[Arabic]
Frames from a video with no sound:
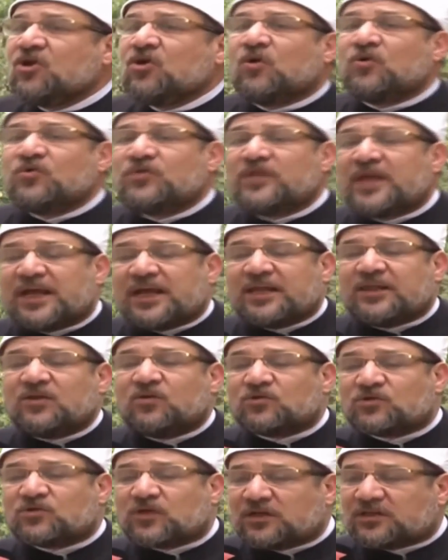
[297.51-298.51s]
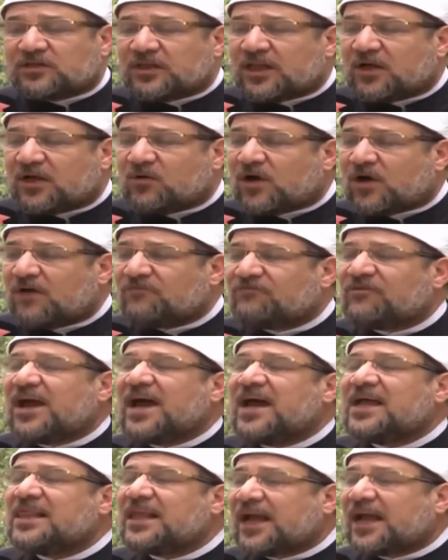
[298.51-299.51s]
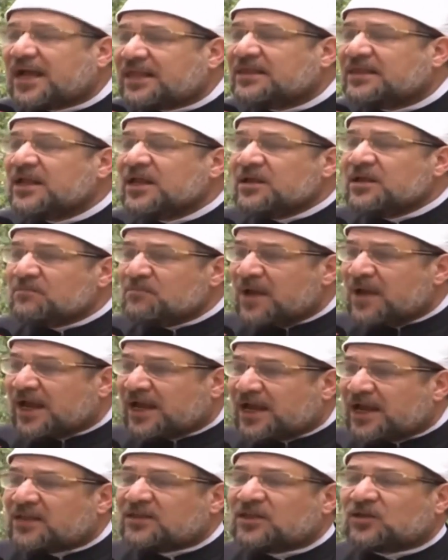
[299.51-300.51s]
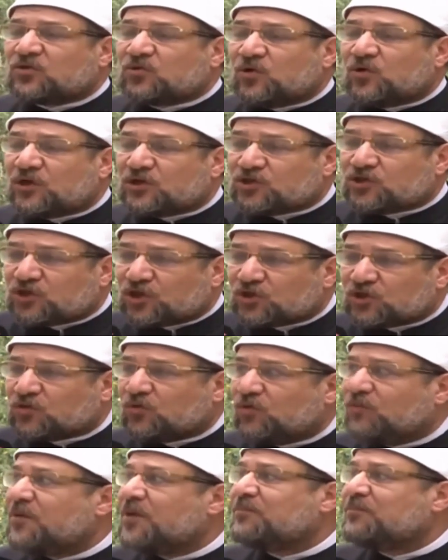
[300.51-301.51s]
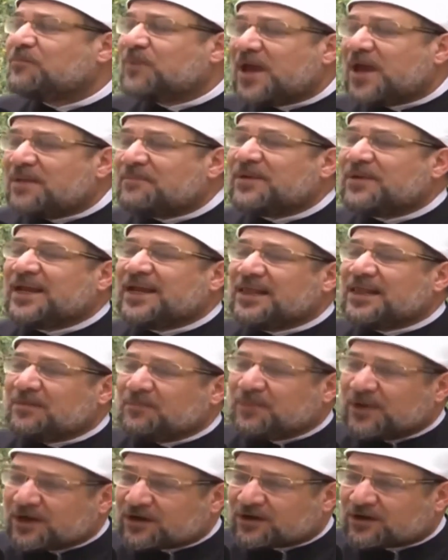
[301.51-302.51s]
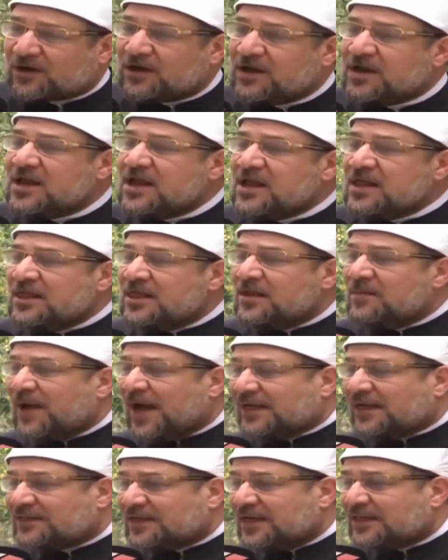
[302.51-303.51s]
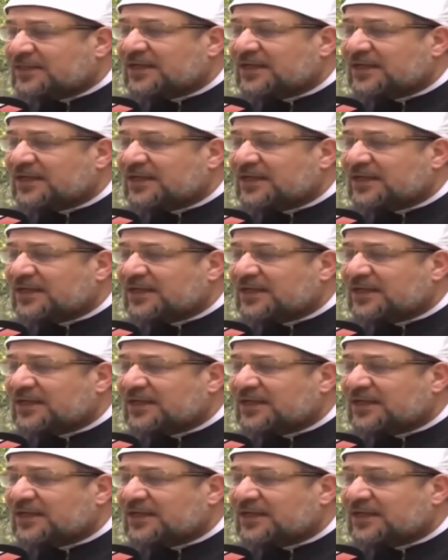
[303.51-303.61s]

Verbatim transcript: قلنا إن وزارة الأوقاف الاوقاف ألغت ما كانت تخصصه من باب البر لبعثات